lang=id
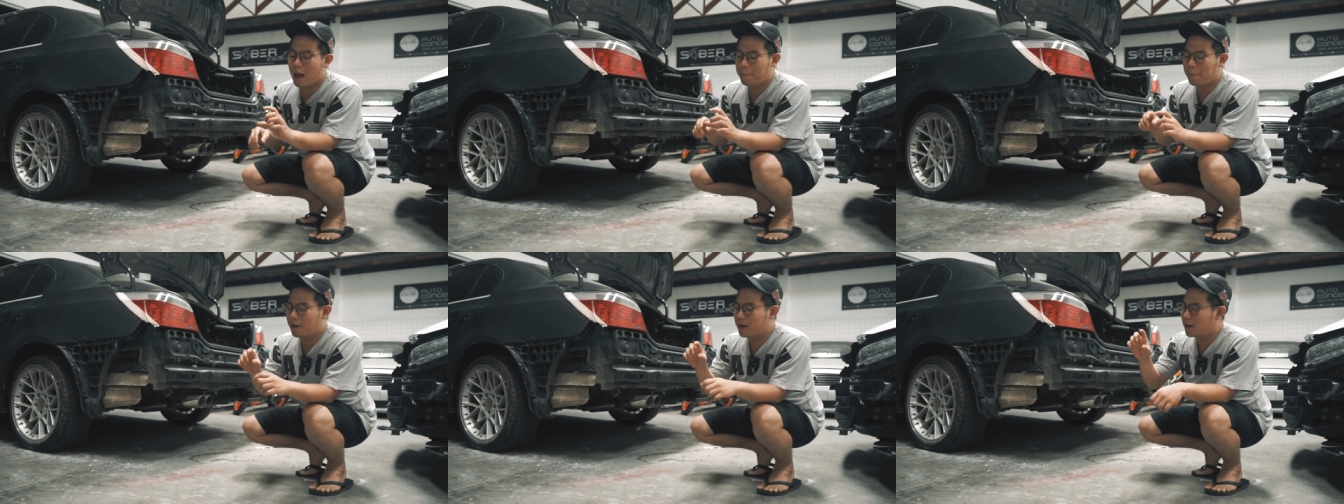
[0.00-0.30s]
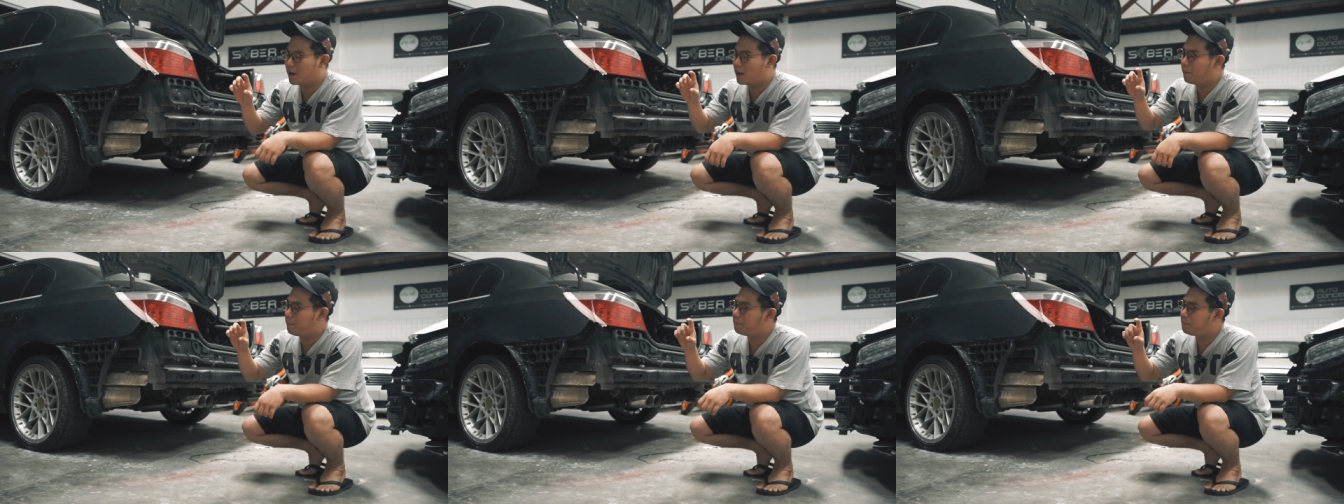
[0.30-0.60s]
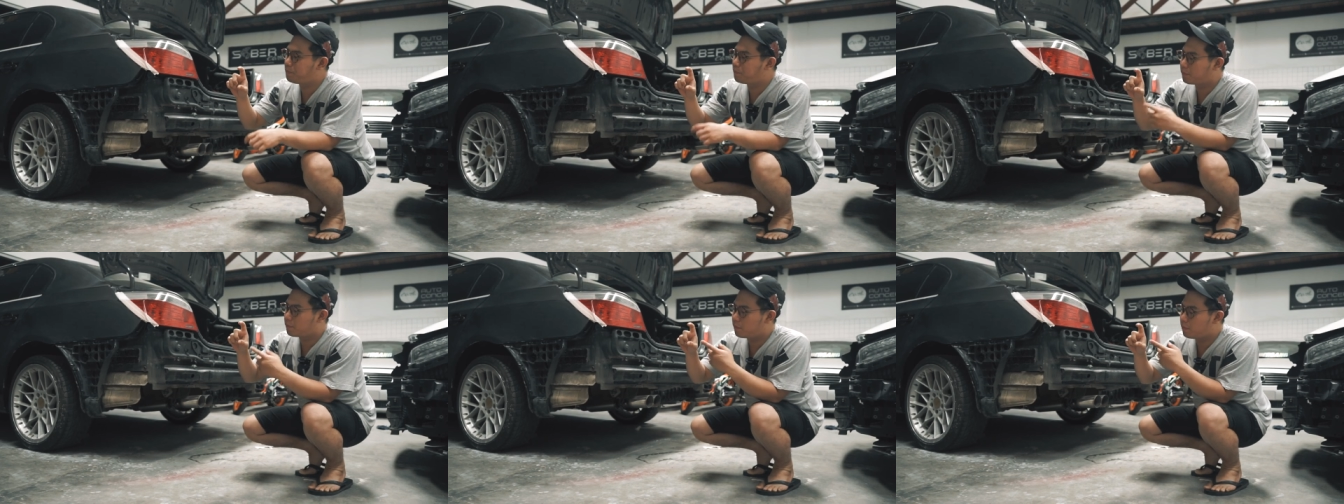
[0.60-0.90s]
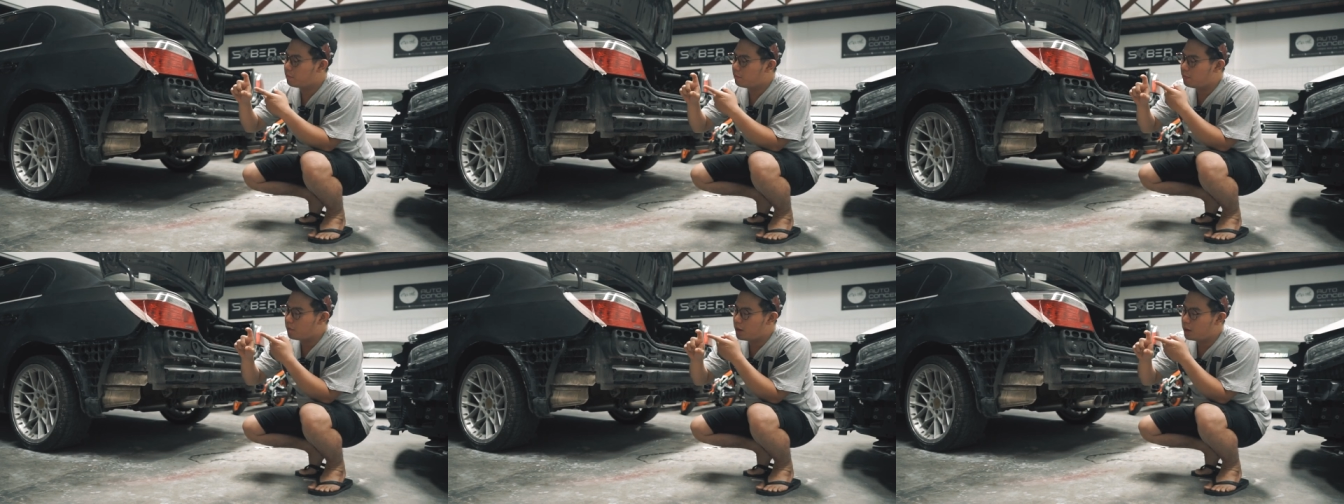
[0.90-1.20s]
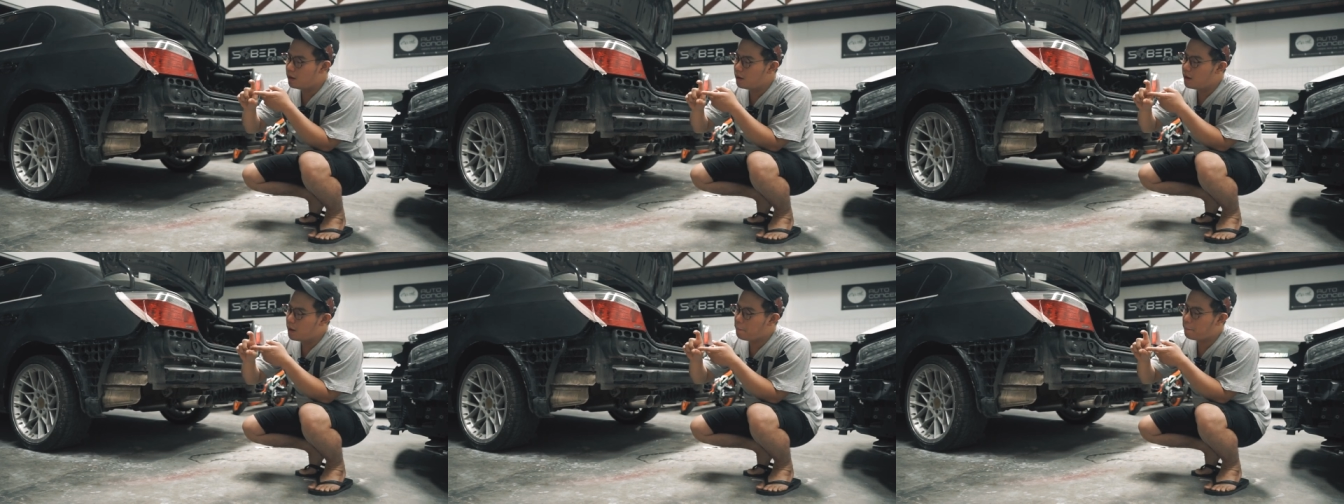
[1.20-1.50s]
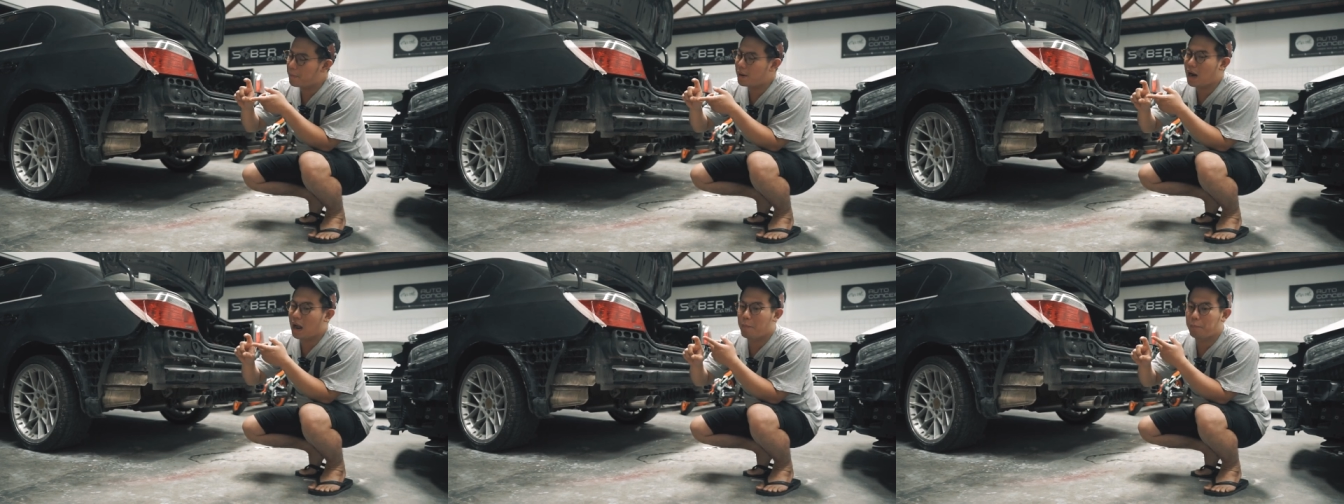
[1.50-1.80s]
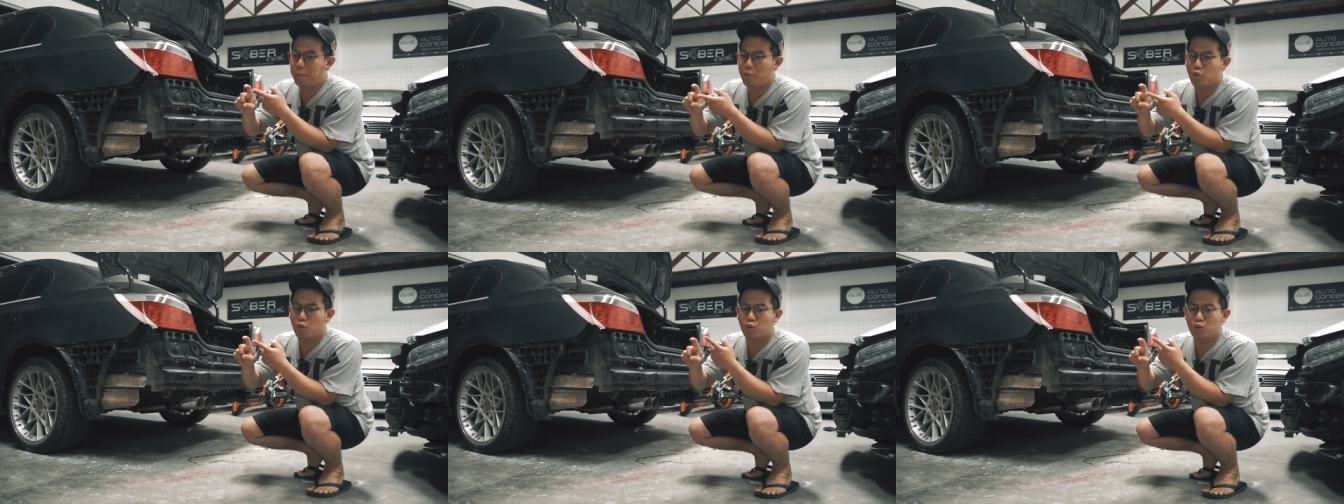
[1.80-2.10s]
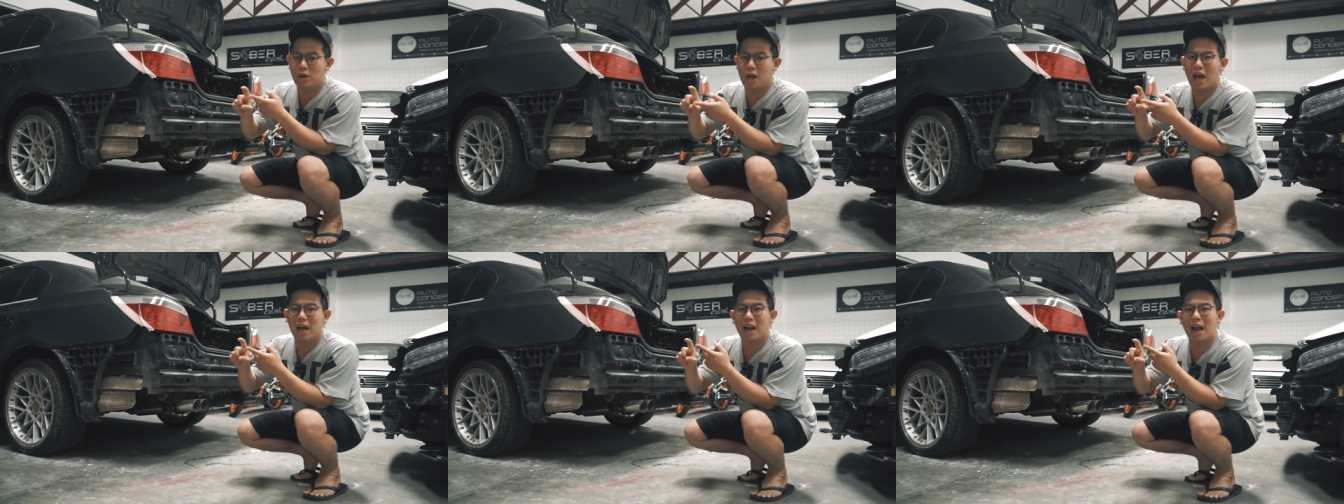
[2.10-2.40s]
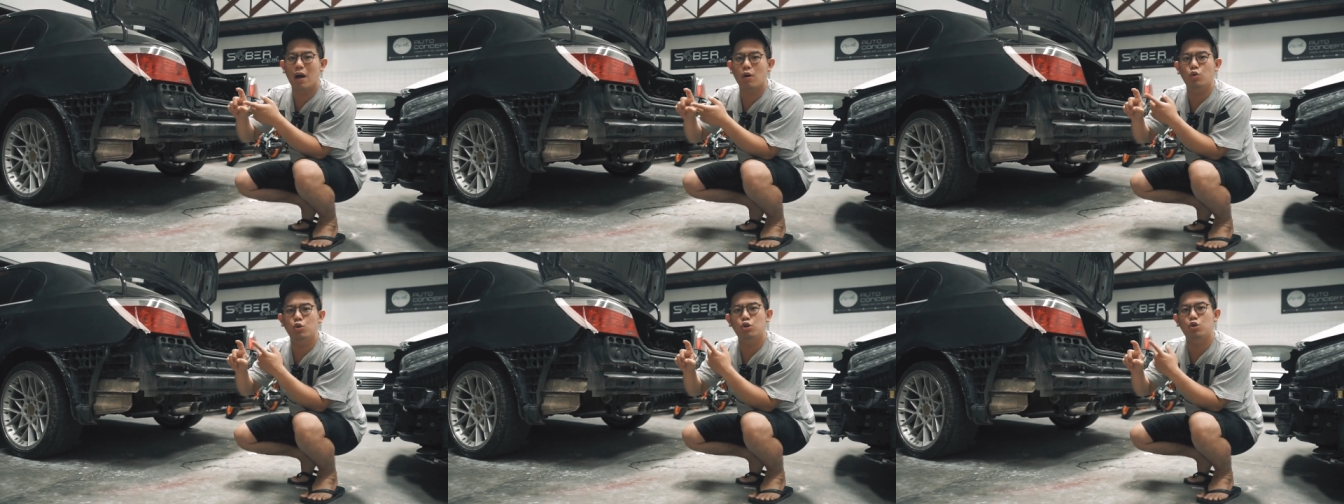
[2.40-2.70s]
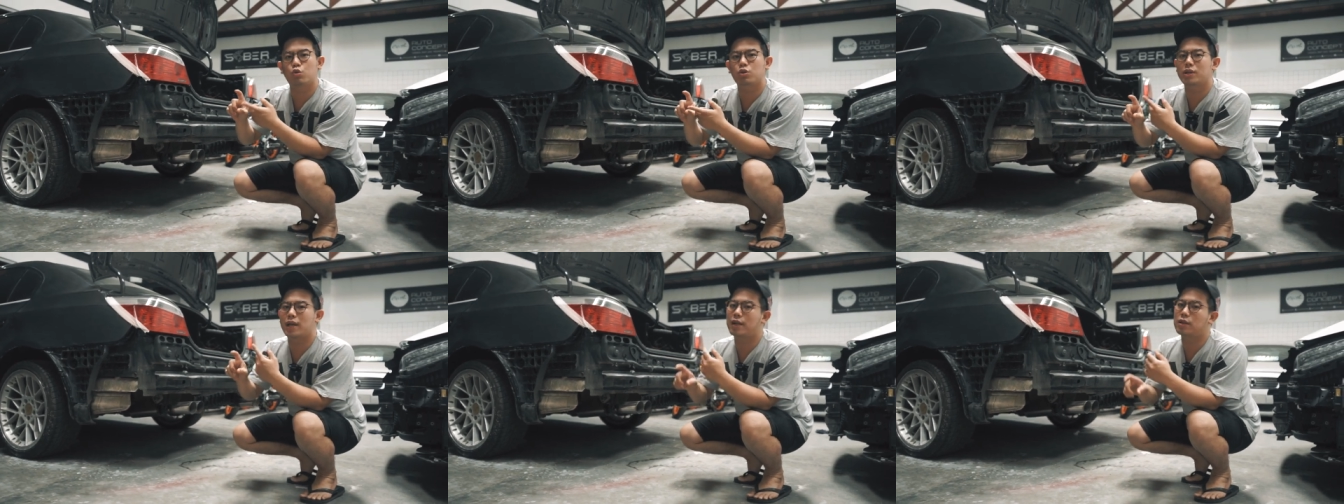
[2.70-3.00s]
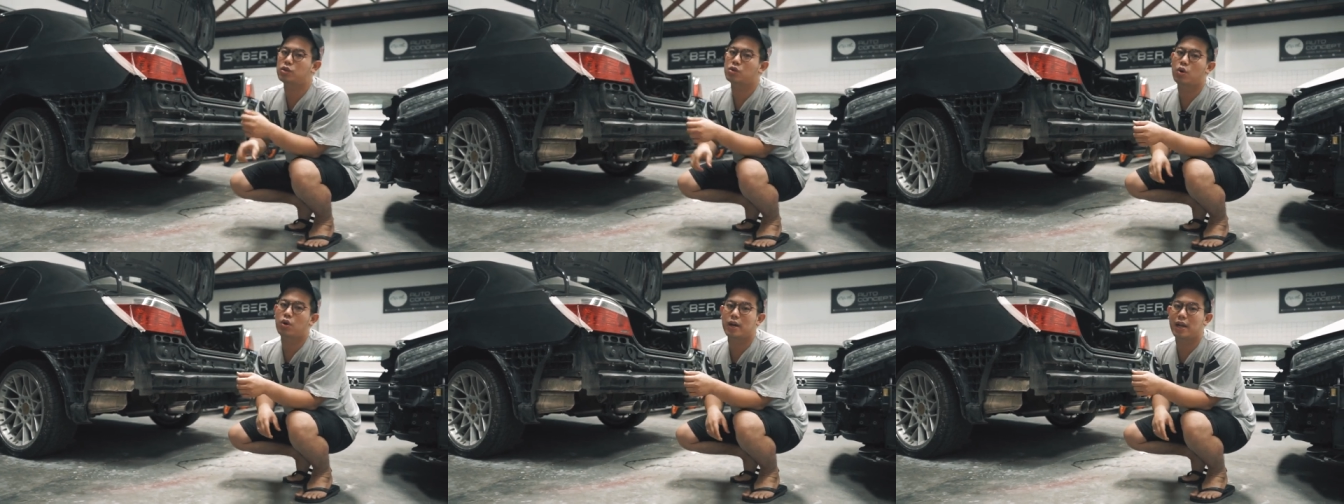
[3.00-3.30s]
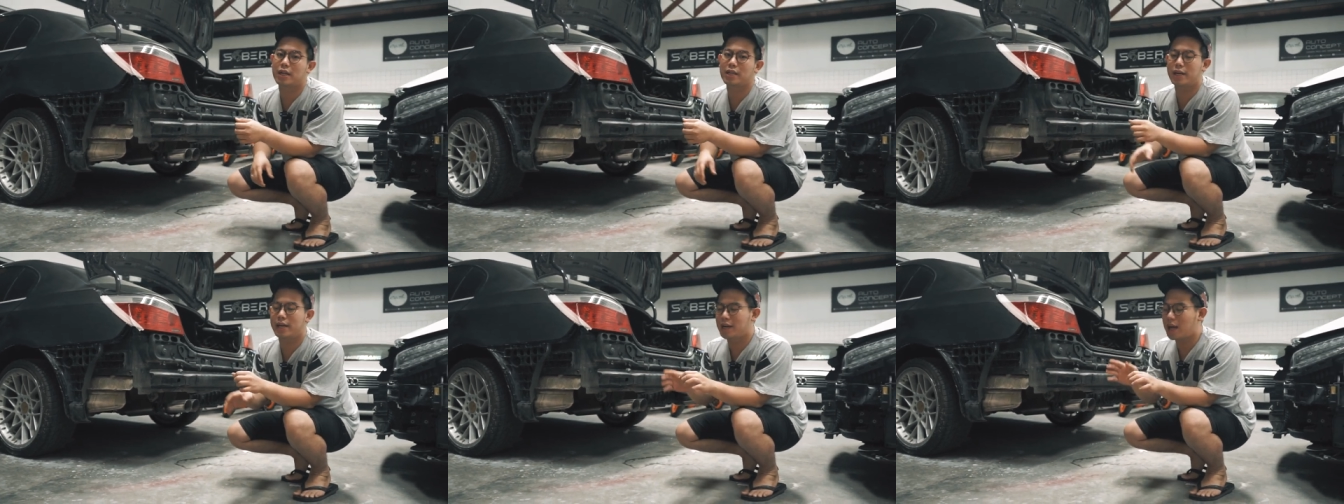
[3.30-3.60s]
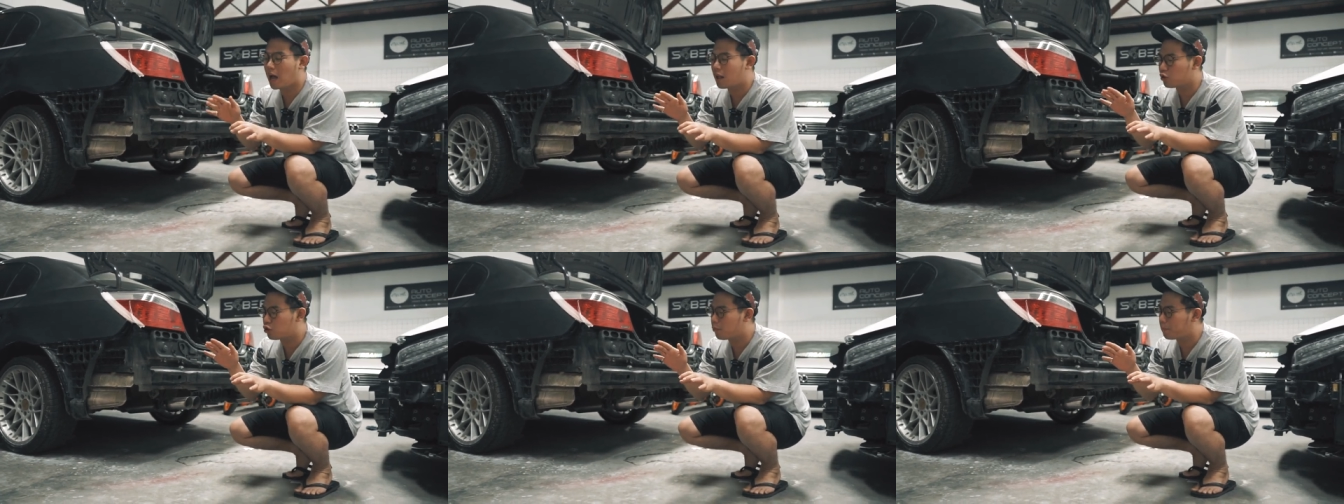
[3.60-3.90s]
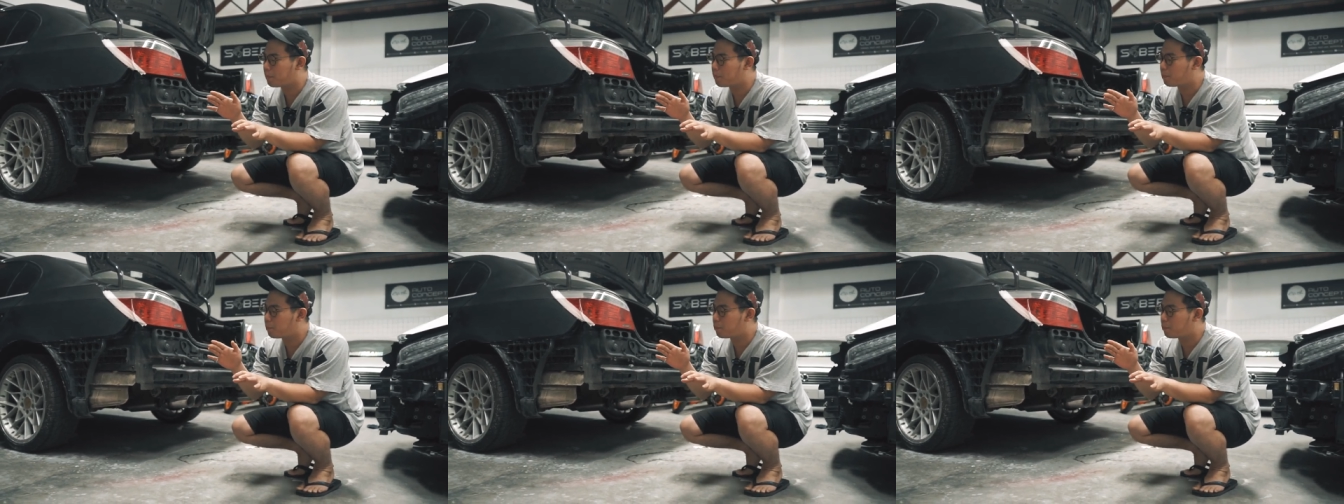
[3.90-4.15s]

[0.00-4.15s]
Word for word: apa ini penampung udara untuk sensor ya jadi katup